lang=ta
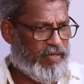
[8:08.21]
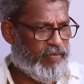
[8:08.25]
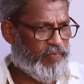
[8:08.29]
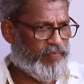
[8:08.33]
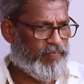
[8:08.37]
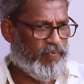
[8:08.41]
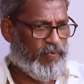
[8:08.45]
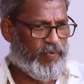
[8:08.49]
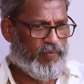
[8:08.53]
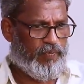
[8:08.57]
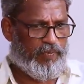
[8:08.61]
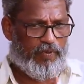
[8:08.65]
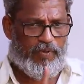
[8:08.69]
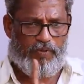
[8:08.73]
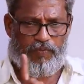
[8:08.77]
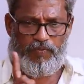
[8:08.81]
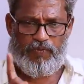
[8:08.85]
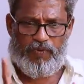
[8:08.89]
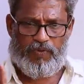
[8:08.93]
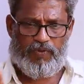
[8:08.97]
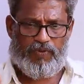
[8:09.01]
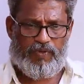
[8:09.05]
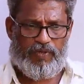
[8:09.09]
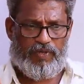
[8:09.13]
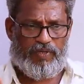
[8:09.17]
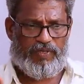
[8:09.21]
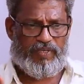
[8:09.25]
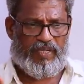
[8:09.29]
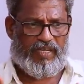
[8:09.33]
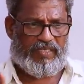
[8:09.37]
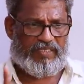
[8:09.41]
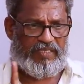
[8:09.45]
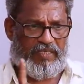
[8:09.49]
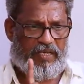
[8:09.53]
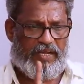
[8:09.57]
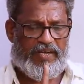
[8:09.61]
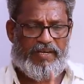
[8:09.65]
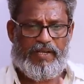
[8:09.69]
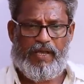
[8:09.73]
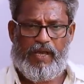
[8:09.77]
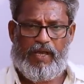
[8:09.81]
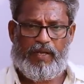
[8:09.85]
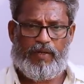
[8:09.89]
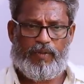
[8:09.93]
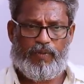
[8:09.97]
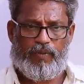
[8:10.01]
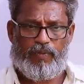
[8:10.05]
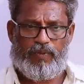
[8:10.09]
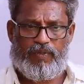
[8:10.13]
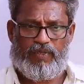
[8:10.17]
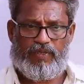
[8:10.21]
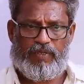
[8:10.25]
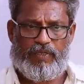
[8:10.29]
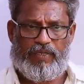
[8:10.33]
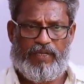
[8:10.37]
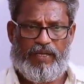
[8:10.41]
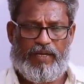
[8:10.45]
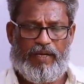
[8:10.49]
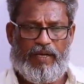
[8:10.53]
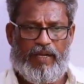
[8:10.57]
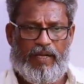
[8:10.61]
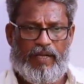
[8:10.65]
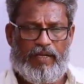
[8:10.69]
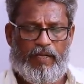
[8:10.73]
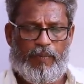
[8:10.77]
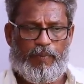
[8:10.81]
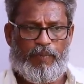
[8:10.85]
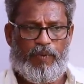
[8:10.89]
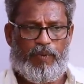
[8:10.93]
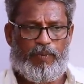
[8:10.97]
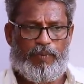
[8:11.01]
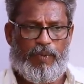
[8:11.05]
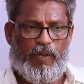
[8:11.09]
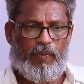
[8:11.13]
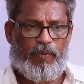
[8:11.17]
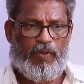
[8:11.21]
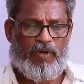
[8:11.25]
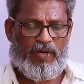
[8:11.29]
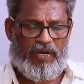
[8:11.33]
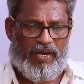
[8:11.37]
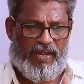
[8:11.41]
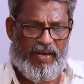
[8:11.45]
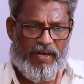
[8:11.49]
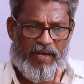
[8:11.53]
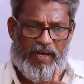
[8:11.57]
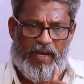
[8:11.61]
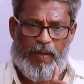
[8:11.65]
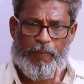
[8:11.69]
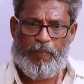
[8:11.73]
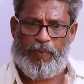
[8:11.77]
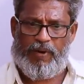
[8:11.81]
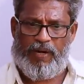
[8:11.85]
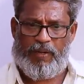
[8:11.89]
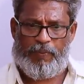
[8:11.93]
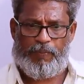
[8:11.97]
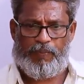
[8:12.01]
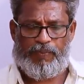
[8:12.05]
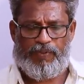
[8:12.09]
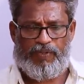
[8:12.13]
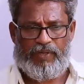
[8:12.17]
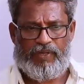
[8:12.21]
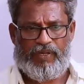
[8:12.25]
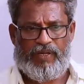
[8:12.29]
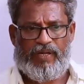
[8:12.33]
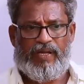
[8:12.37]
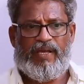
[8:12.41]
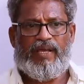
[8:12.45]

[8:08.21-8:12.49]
இவரும் இவரும் இருந்தால் சரியாக இருக்கும்ன்ட்டு ஏன்னா எப்போதுமே ஒரு நல்ல படைப்பு